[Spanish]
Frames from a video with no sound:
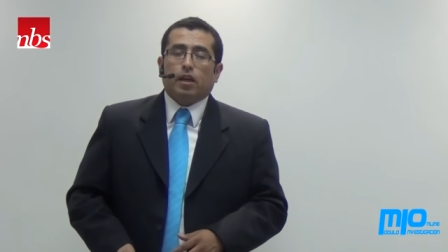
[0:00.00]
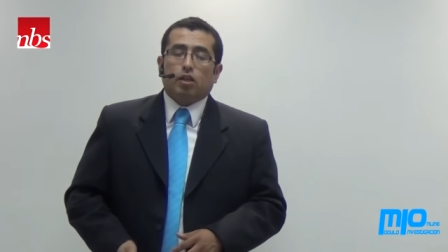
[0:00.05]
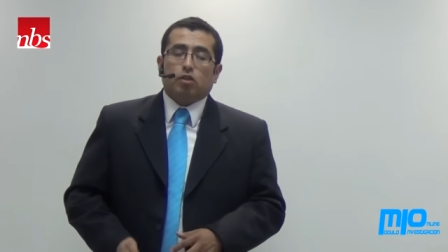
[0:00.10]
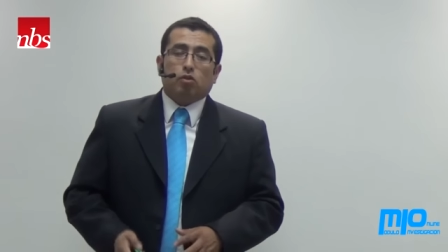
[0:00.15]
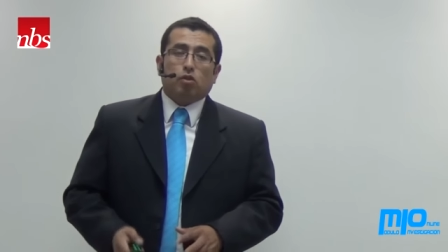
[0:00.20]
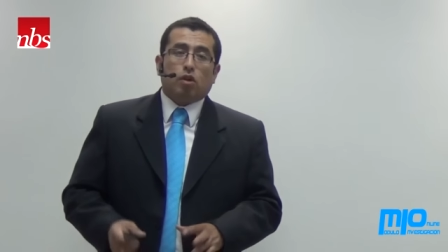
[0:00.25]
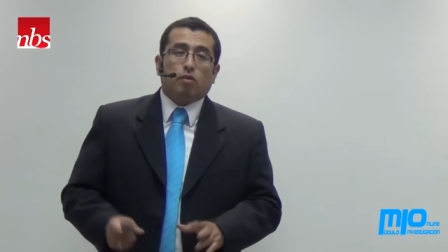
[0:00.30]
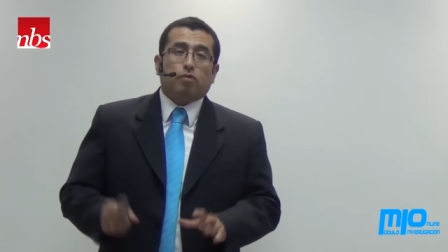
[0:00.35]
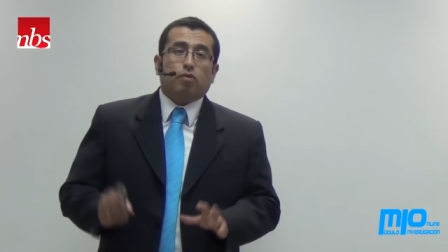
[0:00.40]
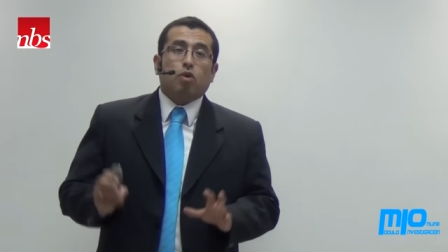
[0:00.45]

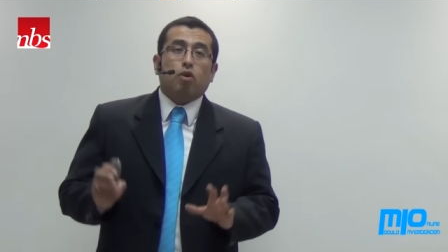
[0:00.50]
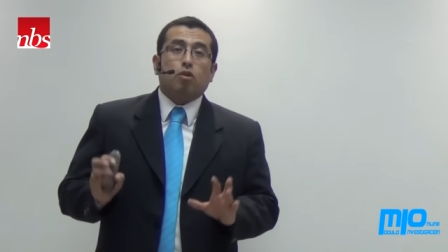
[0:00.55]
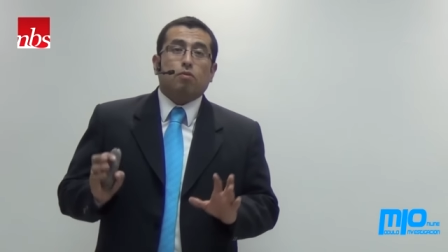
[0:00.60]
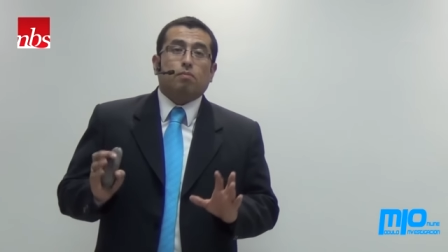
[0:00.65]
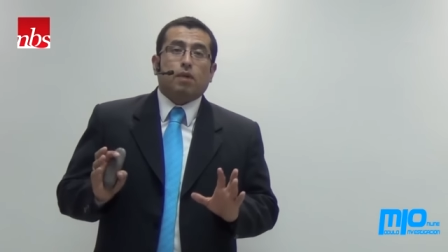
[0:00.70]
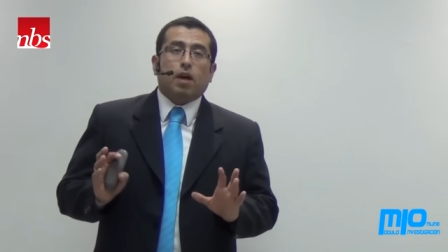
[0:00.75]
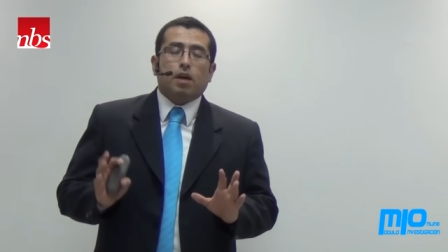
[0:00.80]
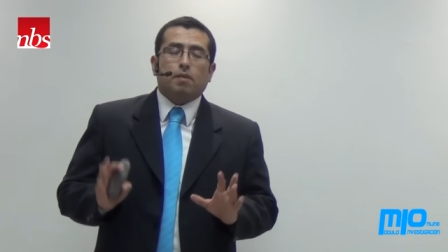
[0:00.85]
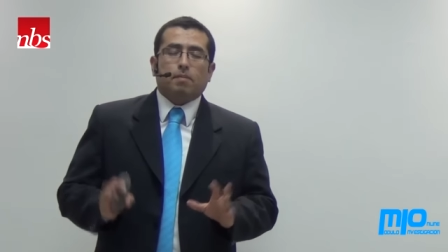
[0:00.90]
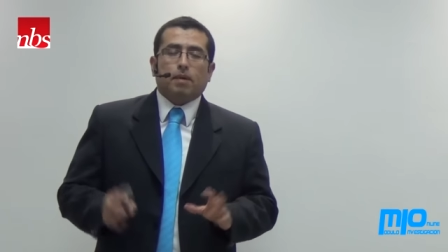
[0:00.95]
Es una
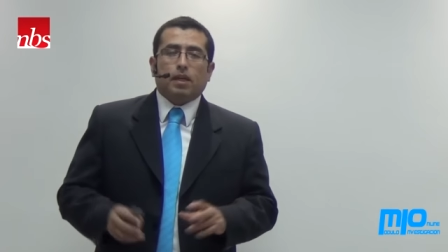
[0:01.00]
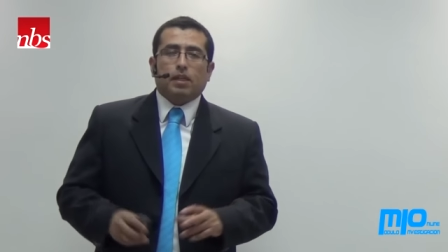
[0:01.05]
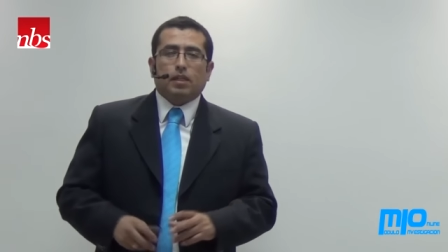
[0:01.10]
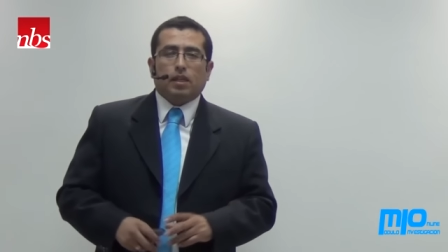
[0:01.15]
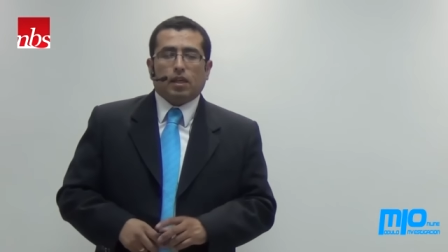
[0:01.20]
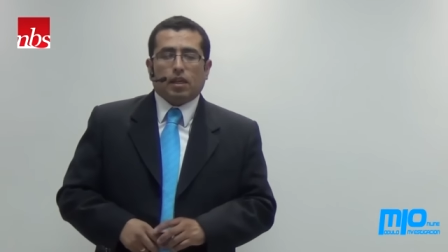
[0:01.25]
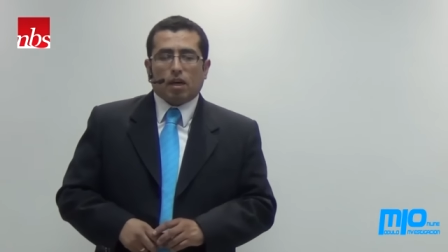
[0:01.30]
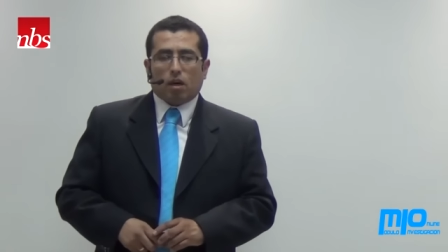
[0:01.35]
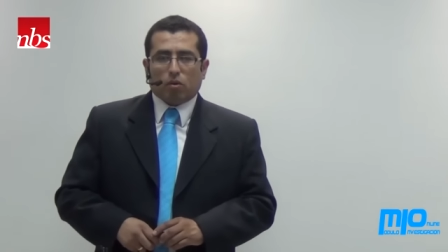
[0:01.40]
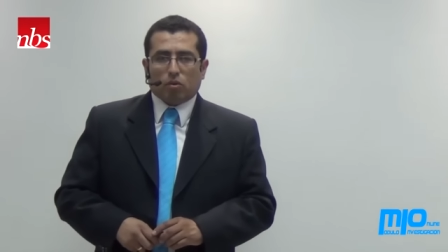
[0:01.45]
forma además
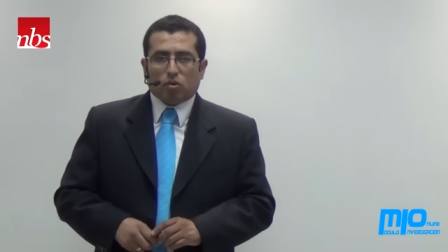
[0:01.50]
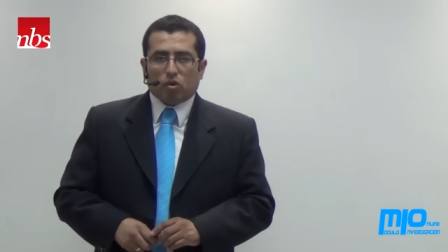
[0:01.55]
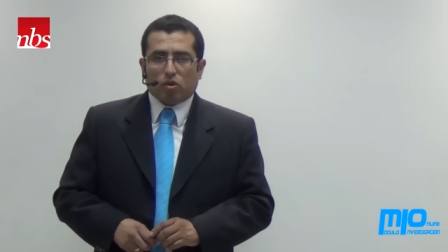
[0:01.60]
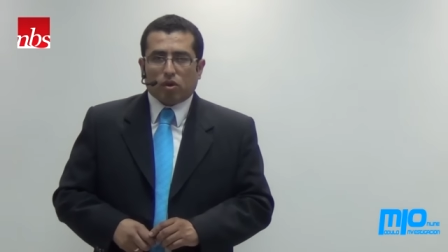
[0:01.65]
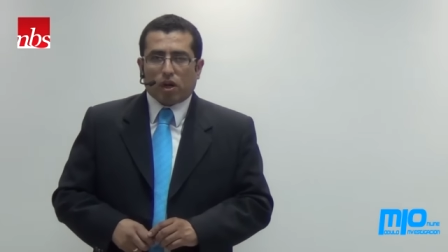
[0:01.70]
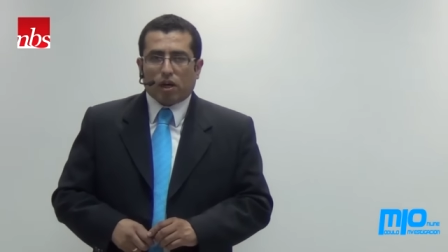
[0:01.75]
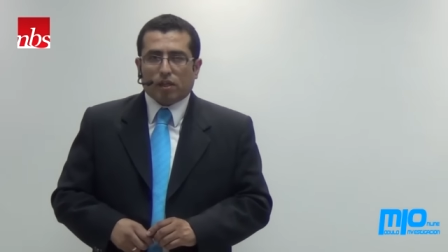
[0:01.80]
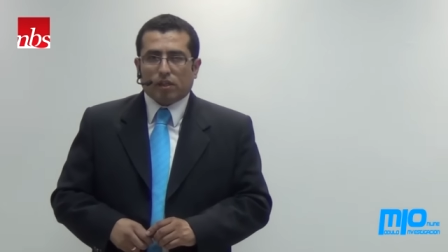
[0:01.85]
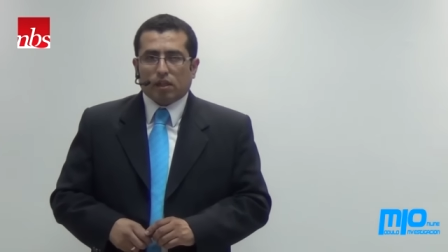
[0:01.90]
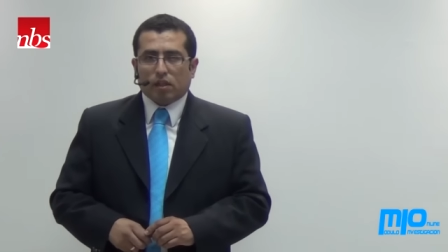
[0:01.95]
de
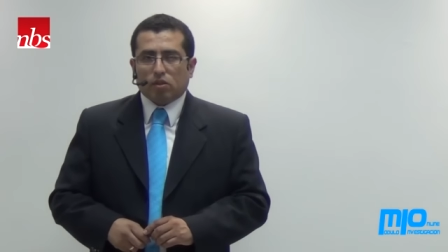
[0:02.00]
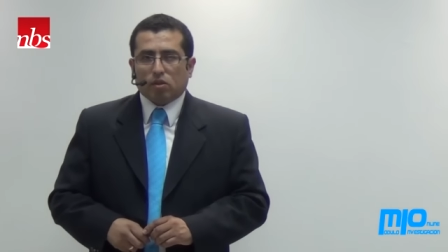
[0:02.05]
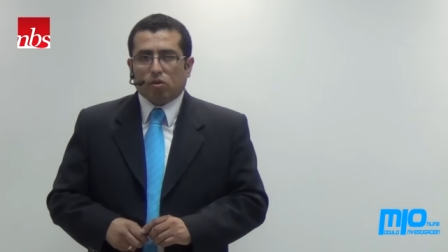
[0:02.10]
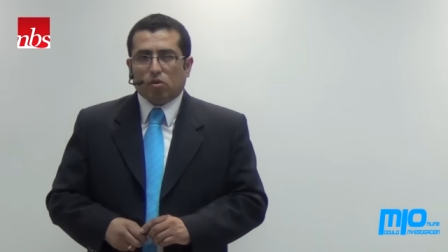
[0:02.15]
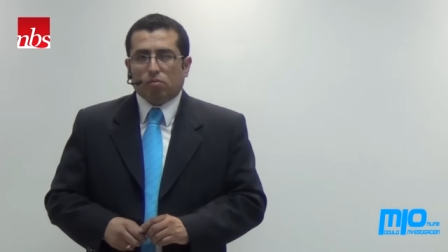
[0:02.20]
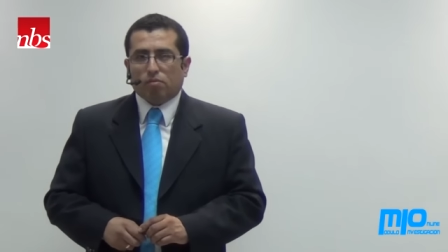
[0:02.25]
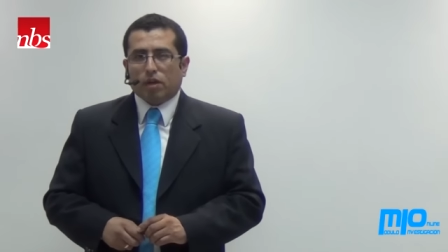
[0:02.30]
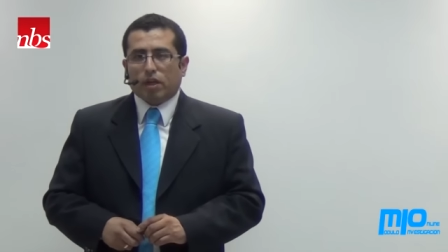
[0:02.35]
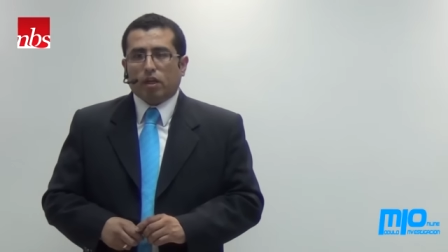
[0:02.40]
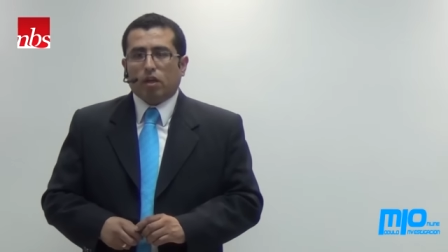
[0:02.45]

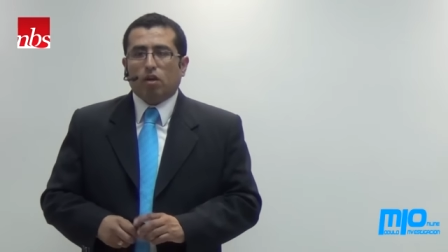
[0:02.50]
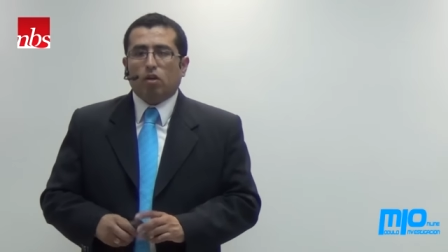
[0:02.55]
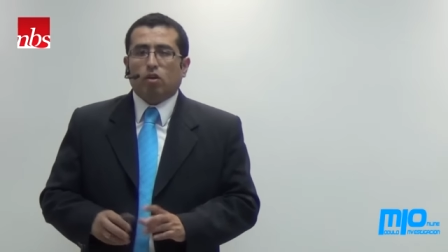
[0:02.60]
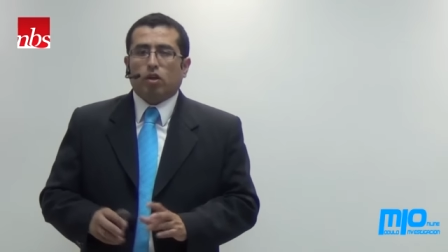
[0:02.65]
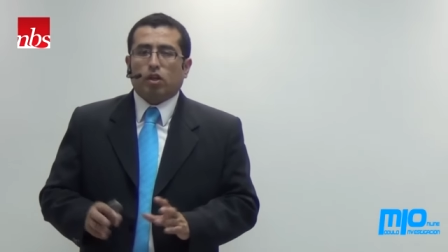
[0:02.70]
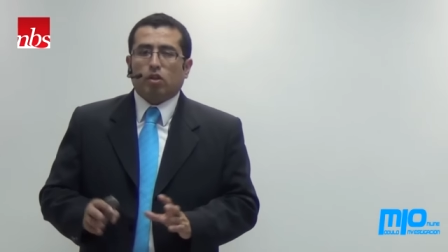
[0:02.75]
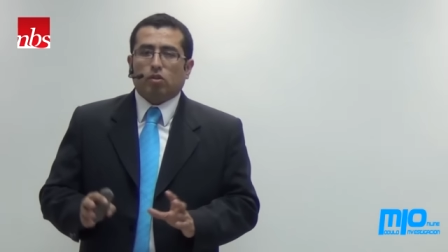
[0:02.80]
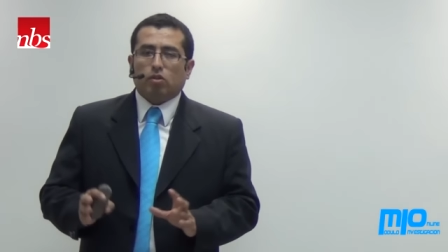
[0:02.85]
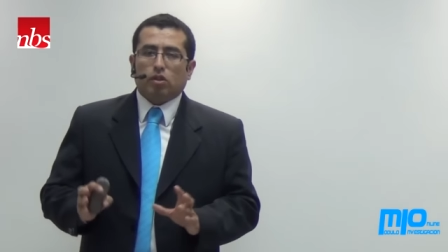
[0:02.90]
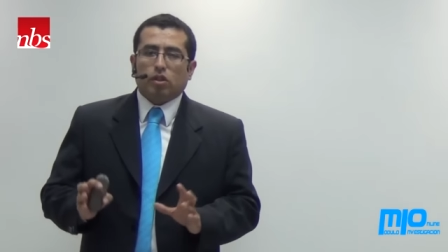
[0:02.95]
autorrealización humana, es
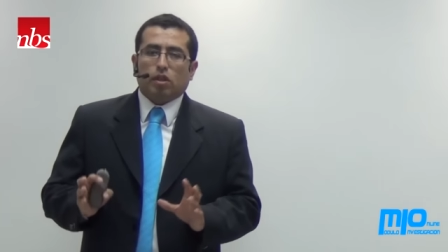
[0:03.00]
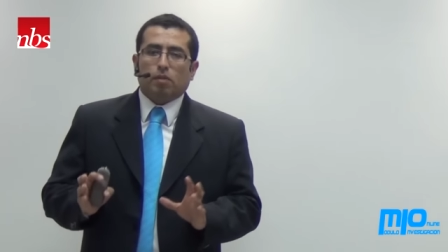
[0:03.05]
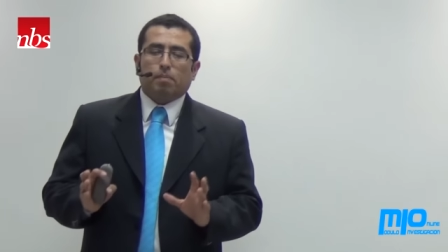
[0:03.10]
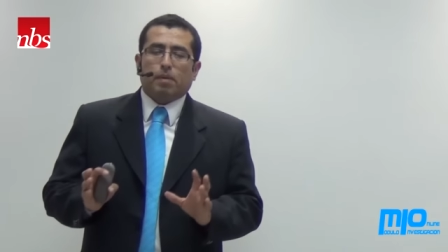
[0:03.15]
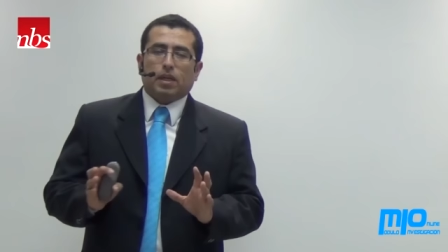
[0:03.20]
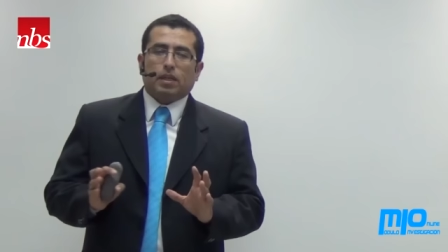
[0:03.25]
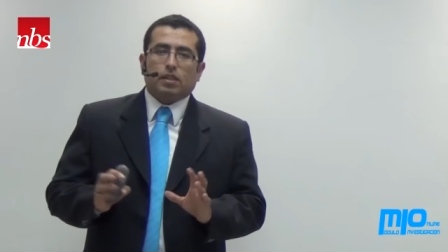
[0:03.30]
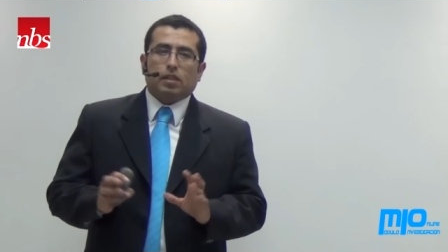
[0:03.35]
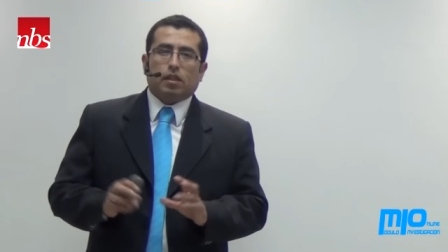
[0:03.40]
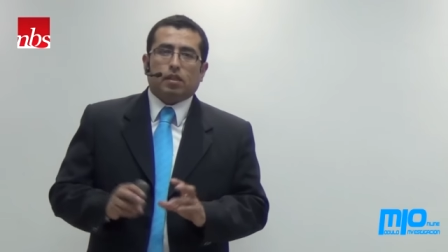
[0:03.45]
lo que nos dice
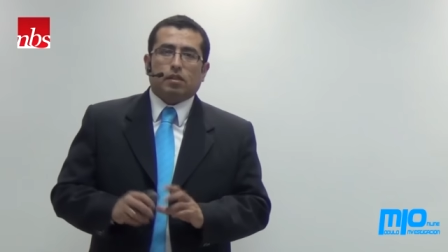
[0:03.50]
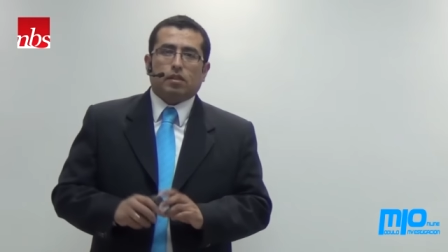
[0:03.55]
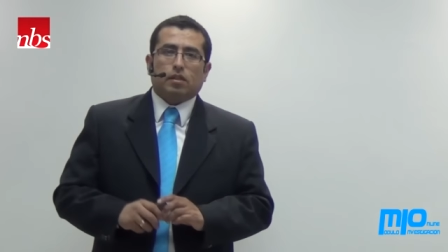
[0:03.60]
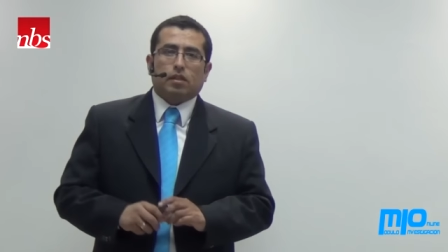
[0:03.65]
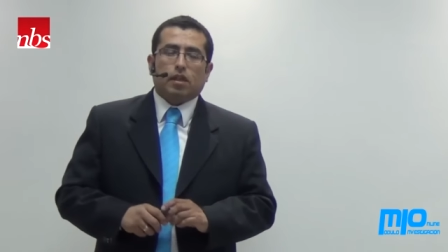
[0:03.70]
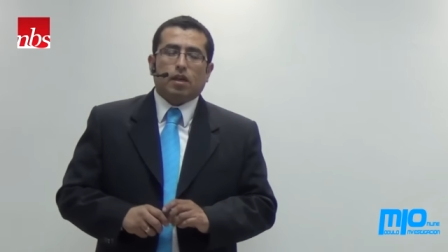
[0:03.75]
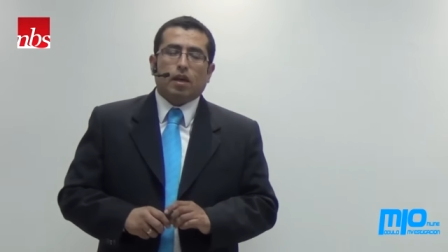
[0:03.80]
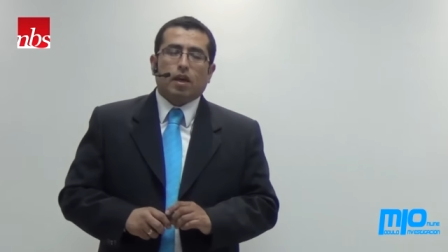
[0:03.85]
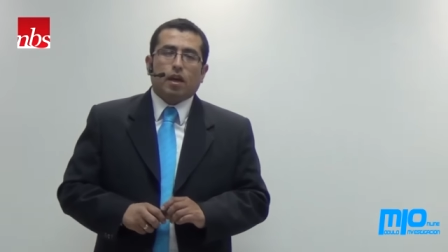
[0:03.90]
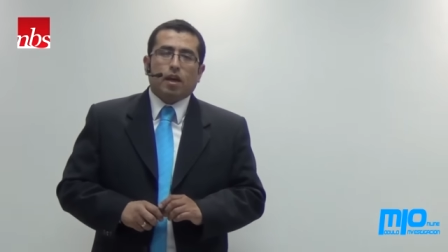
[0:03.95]

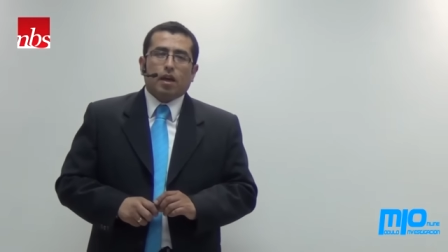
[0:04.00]
Plasencia.